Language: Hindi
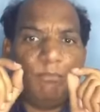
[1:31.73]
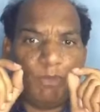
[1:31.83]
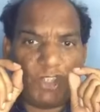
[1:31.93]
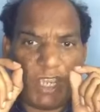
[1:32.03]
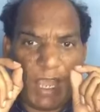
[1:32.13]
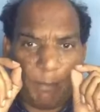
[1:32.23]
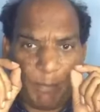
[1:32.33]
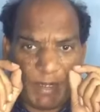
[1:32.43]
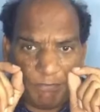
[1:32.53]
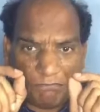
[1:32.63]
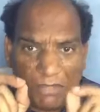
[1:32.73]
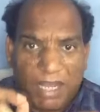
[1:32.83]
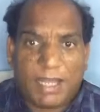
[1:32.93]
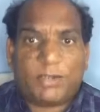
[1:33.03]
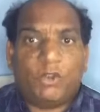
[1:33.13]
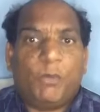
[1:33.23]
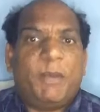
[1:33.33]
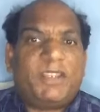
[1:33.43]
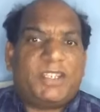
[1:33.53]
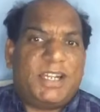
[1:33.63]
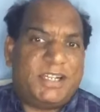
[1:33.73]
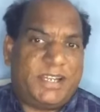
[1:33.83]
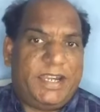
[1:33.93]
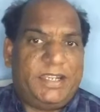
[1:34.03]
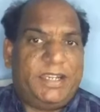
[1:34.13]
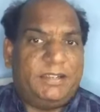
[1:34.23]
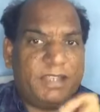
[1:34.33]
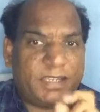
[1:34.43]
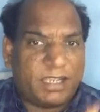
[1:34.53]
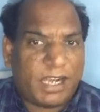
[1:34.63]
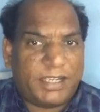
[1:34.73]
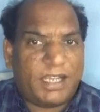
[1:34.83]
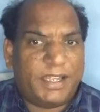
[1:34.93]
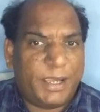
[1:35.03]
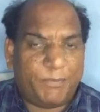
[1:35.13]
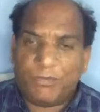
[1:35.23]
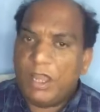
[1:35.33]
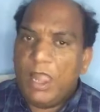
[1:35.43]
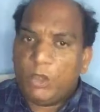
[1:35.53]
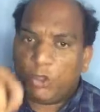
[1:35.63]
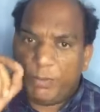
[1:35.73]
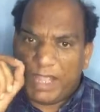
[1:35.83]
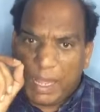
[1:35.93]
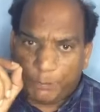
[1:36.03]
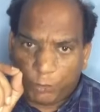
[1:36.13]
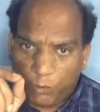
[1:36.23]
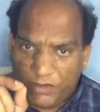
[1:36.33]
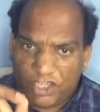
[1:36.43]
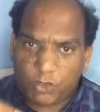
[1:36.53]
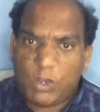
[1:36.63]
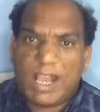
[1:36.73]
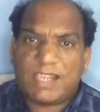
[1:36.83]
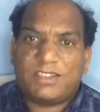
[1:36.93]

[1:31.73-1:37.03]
मुझे अपनी मार्गों पे चलाने के लिए लेकर आया है तो मैं आपको विश्वास